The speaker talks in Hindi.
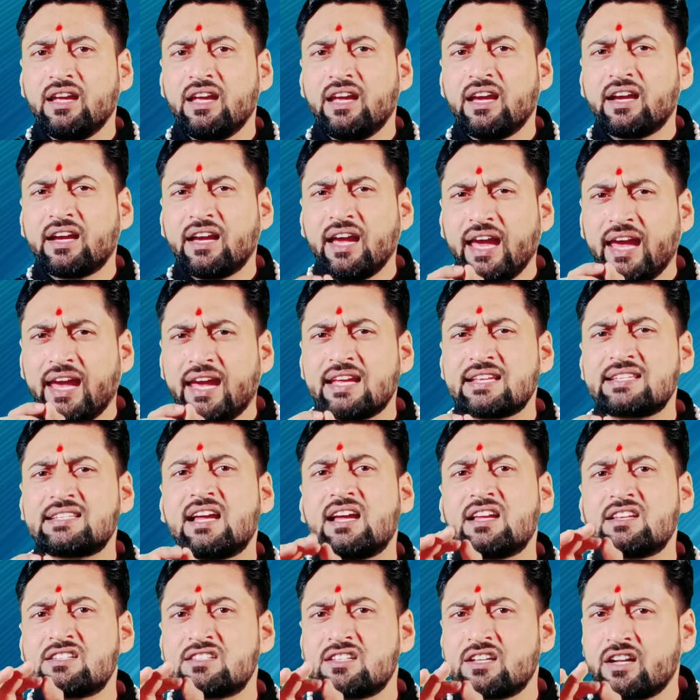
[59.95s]
एक
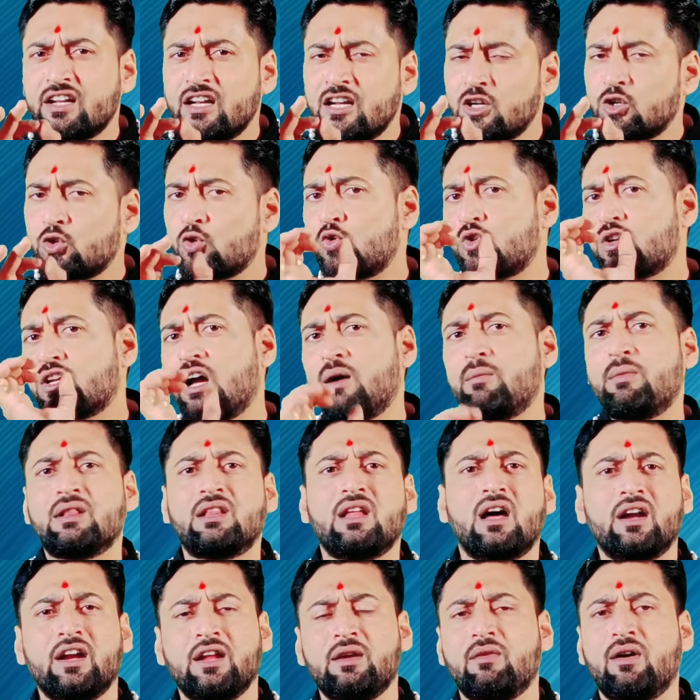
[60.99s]
ऐसा सरल टोटका
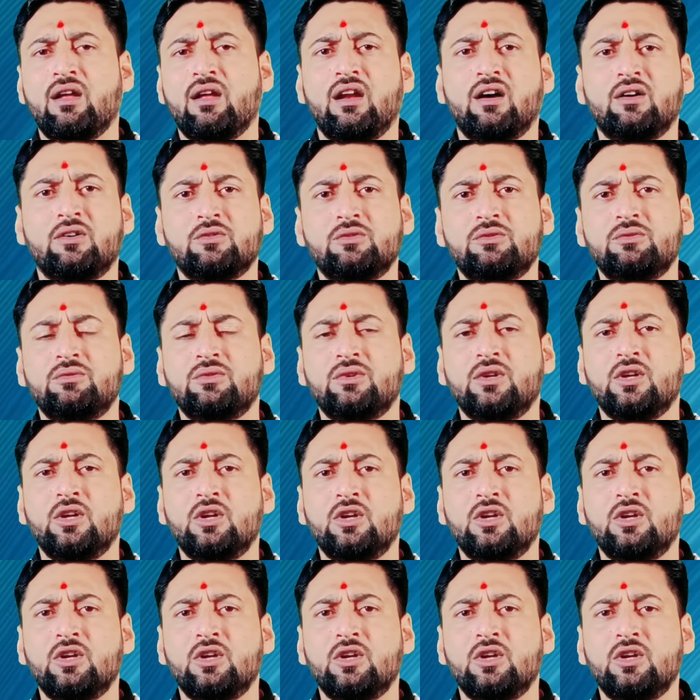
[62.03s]
बताने वाला हूँ